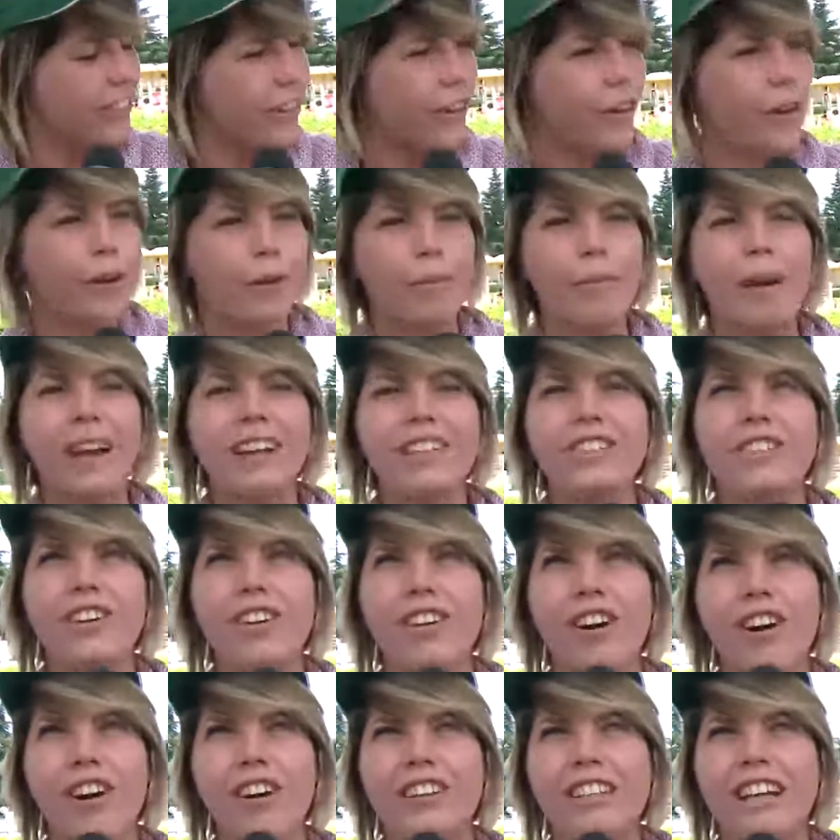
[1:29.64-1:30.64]
ormai ce
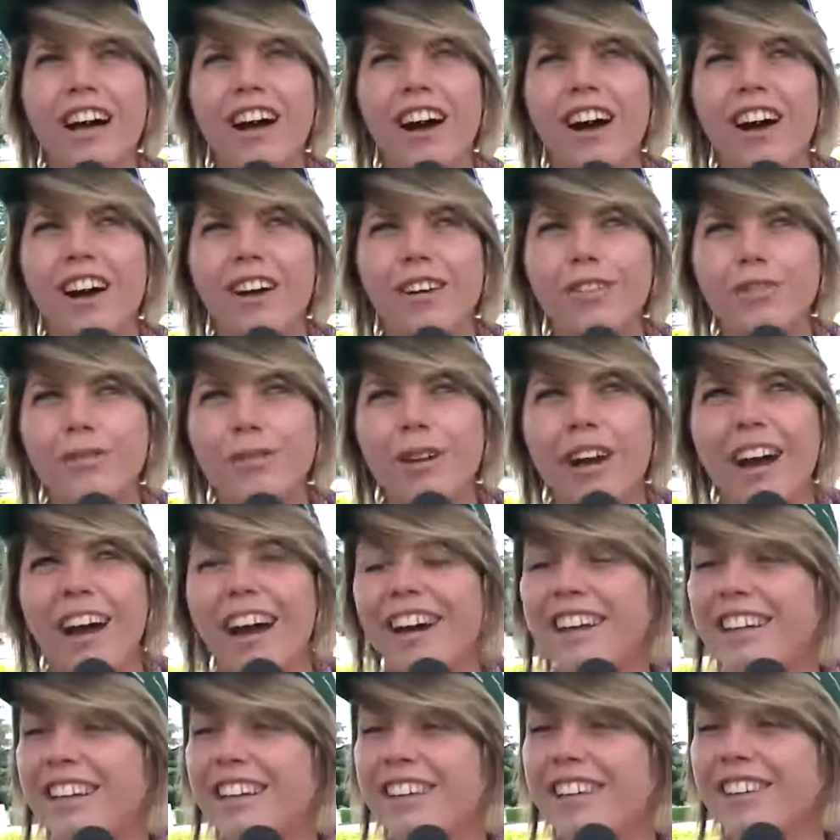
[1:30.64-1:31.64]
l'ho da due
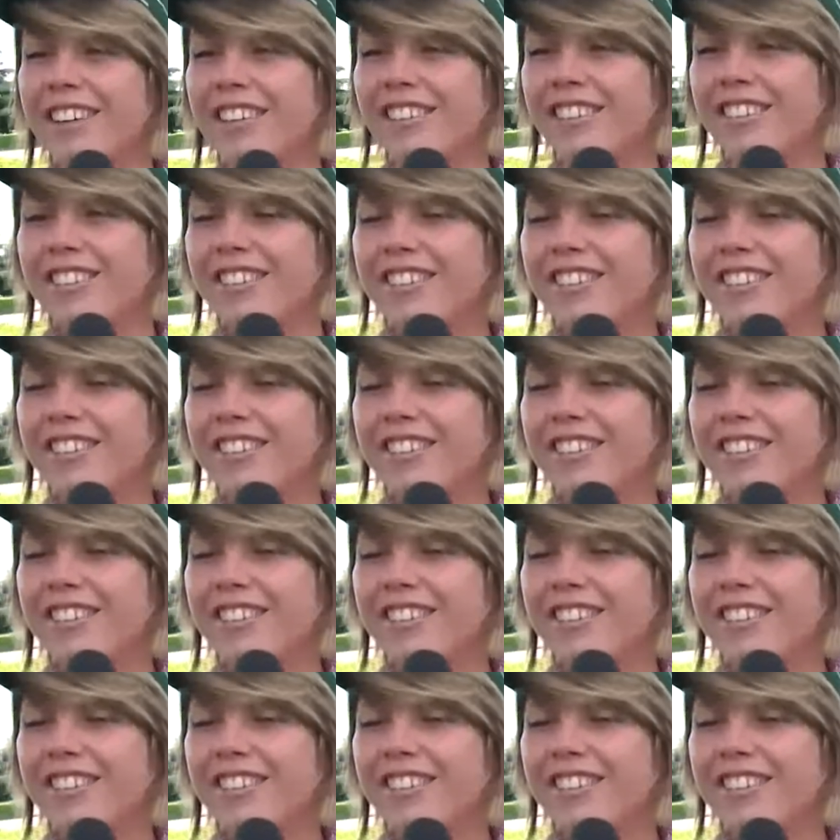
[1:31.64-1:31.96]
anni